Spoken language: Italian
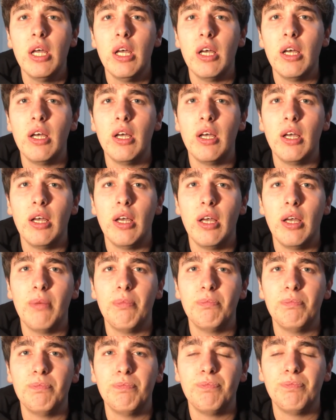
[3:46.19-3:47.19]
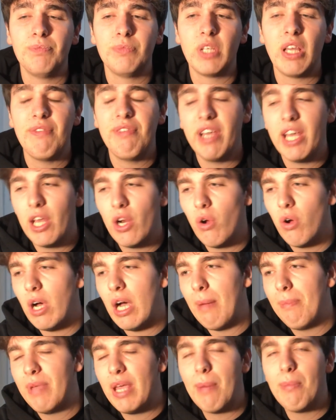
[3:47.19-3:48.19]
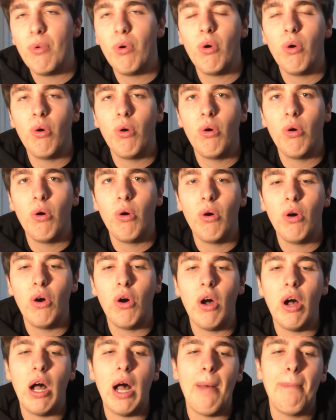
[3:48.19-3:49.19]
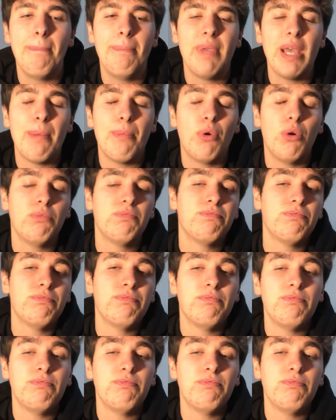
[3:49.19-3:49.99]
ehm, è vero, abbiamo, abbiamo